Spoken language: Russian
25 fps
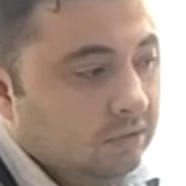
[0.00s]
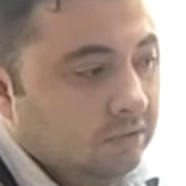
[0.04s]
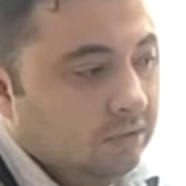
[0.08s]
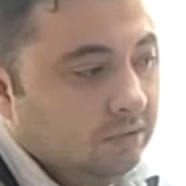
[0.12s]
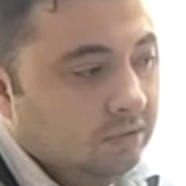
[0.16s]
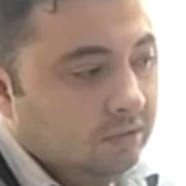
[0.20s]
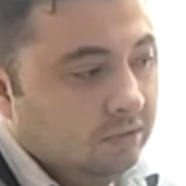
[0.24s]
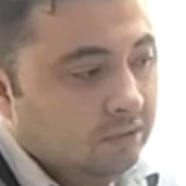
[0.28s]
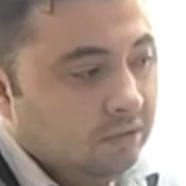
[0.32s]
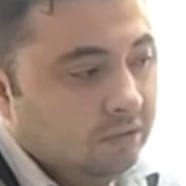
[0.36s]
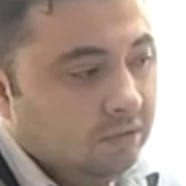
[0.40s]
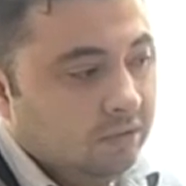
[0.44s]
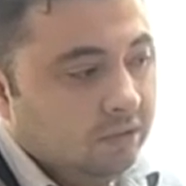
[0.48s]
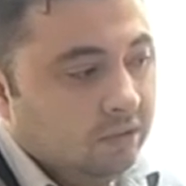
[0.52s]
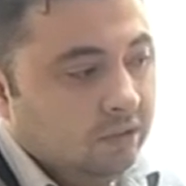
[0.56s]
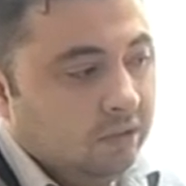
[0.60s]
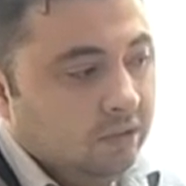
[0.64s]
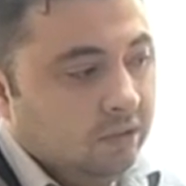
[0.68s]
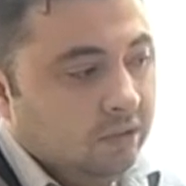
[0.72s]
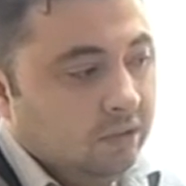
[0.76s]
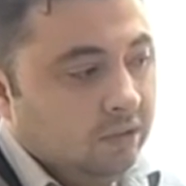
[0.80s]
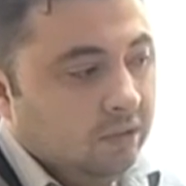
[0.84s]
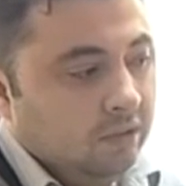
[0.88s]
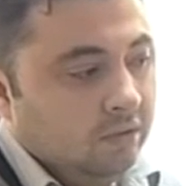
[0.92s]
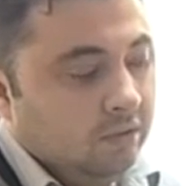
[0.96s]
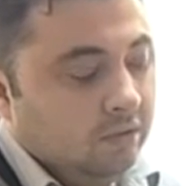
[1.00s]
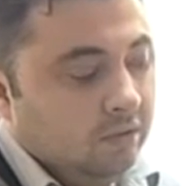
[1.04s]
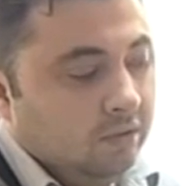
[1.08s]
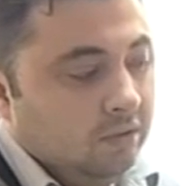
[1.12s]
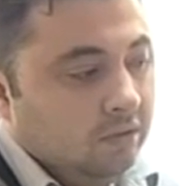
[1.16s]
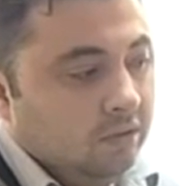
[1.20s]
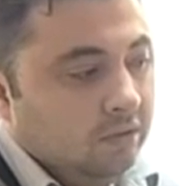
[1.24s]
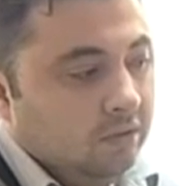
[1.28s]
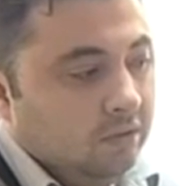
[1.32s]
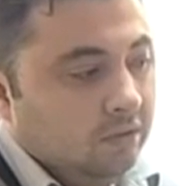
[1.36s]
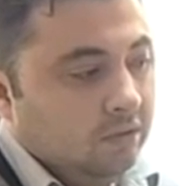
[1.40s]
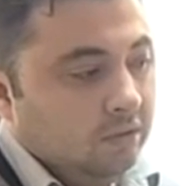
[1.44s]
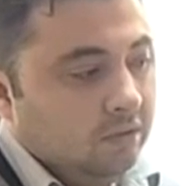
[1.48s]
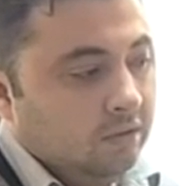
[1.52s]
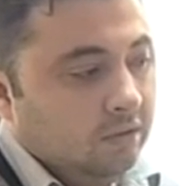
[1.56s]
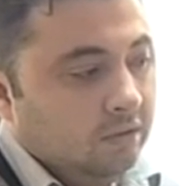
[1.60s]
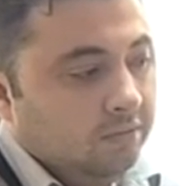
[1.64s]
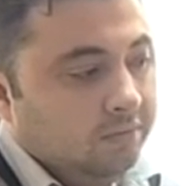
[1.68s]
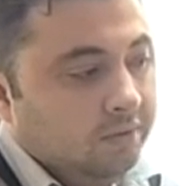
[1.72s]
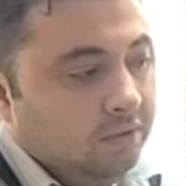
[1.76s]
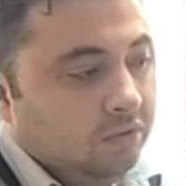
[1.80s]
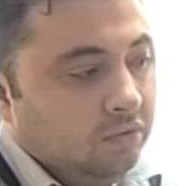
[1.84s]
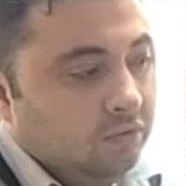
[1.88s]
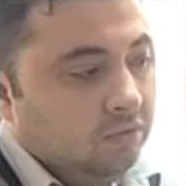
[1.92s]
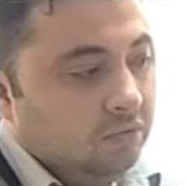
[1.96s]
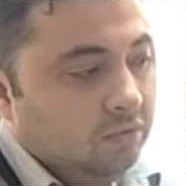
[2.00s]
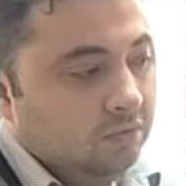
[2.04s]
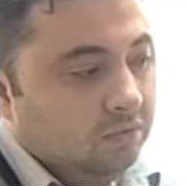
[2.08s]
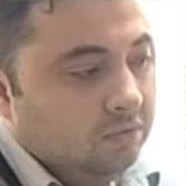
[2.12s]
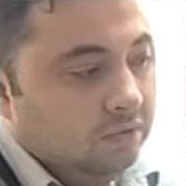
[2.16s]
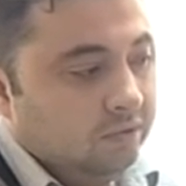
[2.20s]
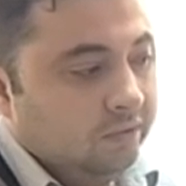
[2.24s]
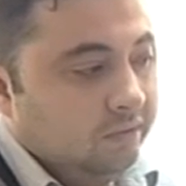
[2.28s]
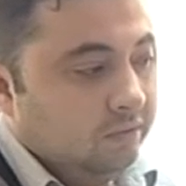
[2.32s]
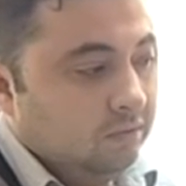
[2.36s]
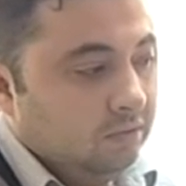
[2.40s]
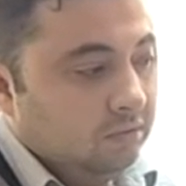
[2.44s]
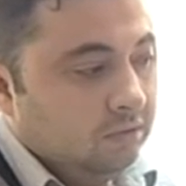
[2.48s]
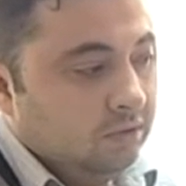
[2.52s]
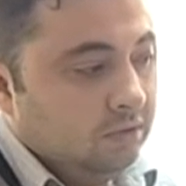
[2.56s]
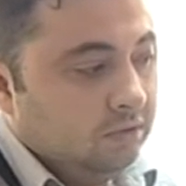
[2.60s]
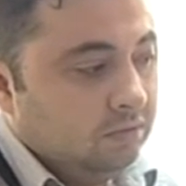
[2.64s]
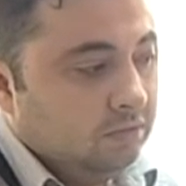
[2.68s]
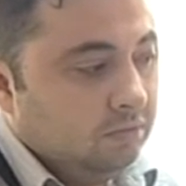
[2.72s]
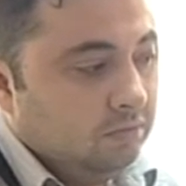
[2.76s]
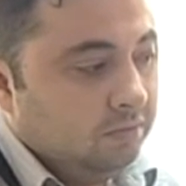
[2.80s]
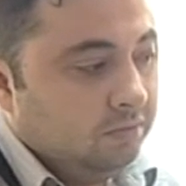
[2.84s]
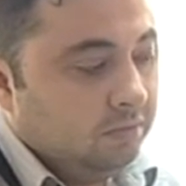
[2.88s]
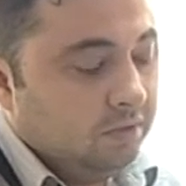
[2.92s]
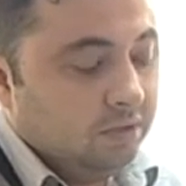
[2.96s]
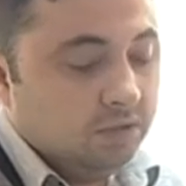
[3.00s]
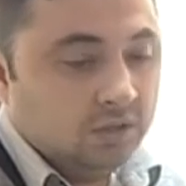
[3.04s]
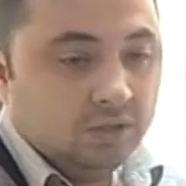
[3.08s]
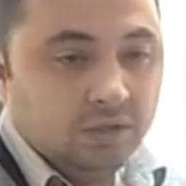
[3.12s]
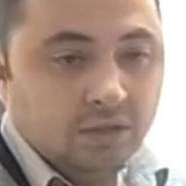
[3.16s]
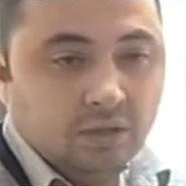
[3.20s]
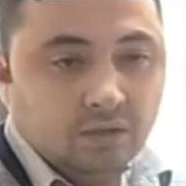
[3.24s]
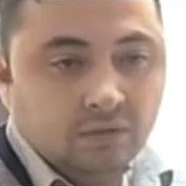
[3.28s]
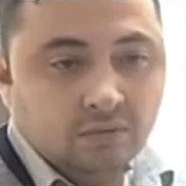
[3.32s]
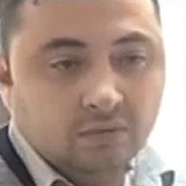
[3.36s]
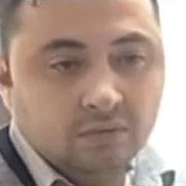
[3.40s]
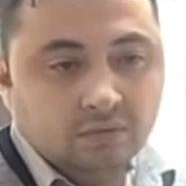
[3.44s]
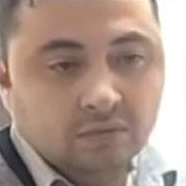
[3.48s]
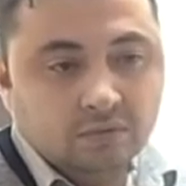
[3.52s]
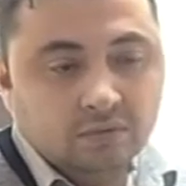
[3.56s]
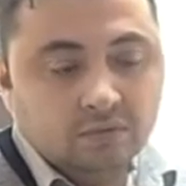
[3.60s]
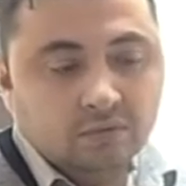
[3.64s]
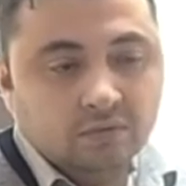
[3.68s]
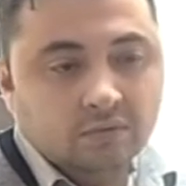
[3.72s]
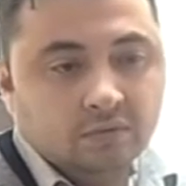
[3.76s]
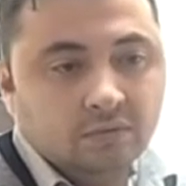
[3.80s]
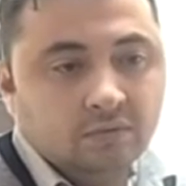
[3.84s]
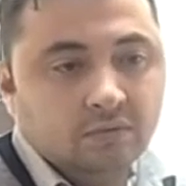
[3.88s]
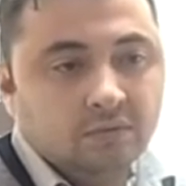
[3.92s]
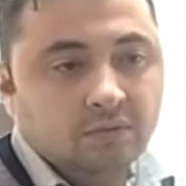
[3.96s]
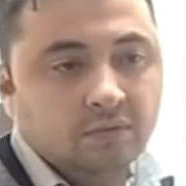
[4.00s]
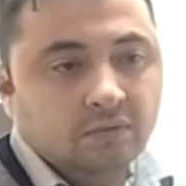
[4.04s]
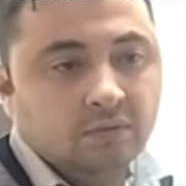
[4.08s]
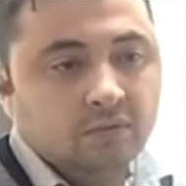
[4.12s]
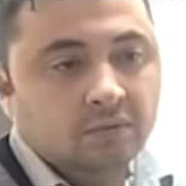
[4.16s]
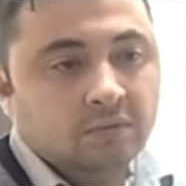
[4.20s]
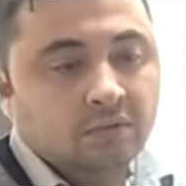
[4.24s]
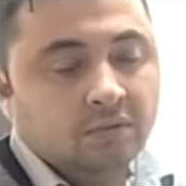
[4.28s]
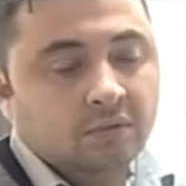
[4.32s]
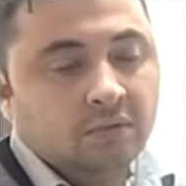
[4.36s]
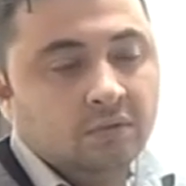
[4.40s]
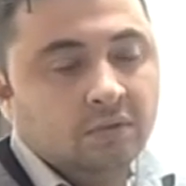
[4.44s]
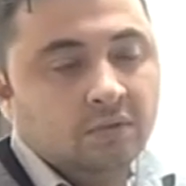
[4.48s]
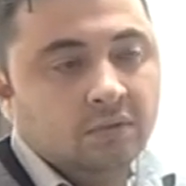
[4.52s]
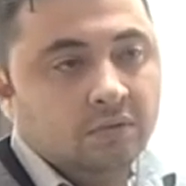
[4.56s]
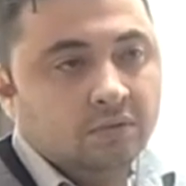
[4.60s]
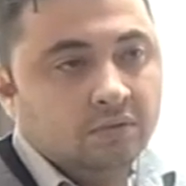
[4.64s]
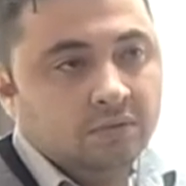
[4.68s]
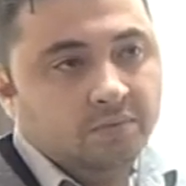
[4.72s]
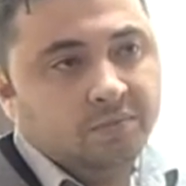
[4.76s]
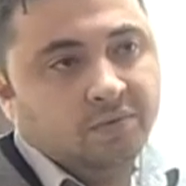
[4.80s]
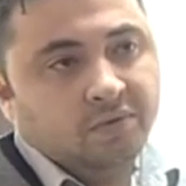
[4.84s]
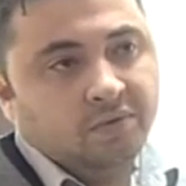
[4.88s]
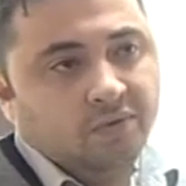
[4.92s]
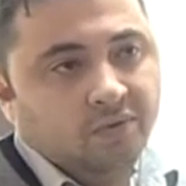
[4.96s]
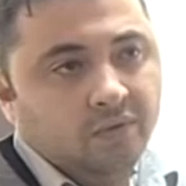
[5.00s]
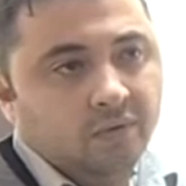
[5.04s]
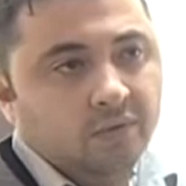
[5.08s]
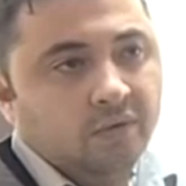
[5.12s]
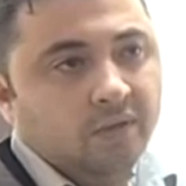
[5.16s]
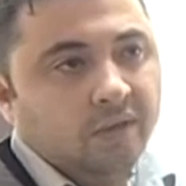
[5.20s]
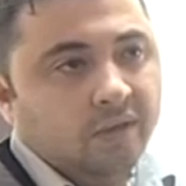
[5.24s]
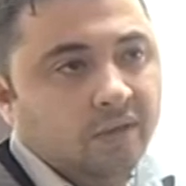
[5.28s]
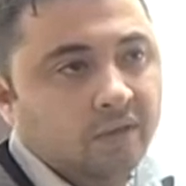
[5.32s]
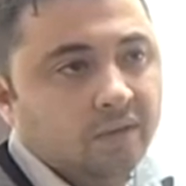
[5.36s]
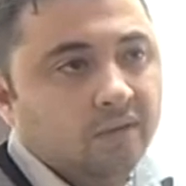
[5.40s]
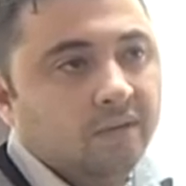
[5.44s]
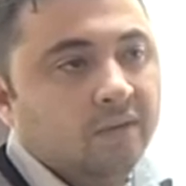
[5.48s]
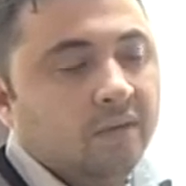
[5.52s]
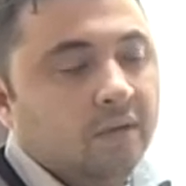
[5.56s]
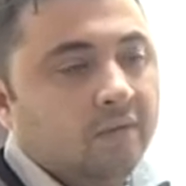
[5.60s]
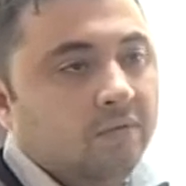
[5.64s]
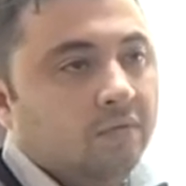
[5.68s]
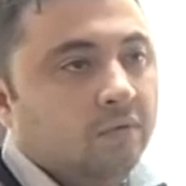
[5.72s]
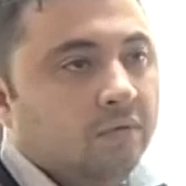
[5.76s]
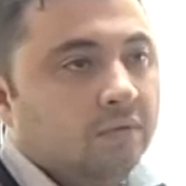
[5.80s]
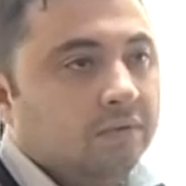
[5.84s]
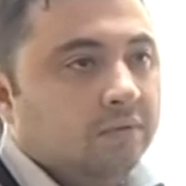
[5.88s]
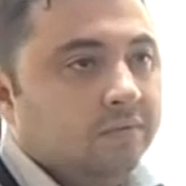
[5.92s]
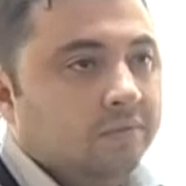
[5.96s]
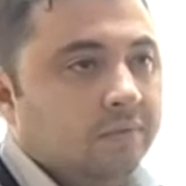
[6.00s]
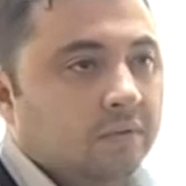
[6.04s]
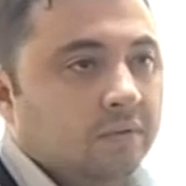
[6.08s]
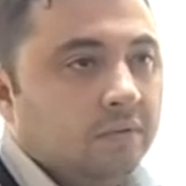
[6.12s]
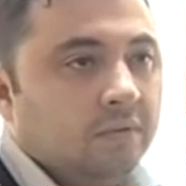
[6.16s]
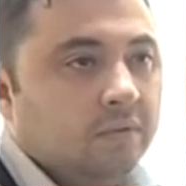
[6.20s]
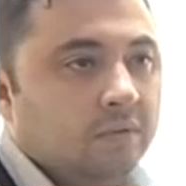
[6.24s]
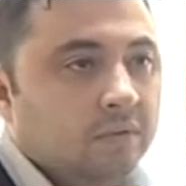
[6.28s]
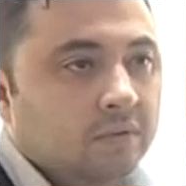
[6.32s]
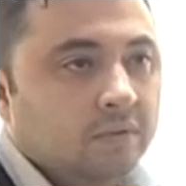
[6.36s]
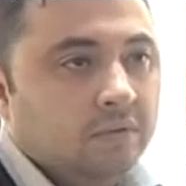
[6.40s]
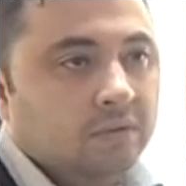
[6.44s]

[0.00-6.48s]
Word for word: э, э, потом сделать детскую площадку. То определенно какие-то довольствия.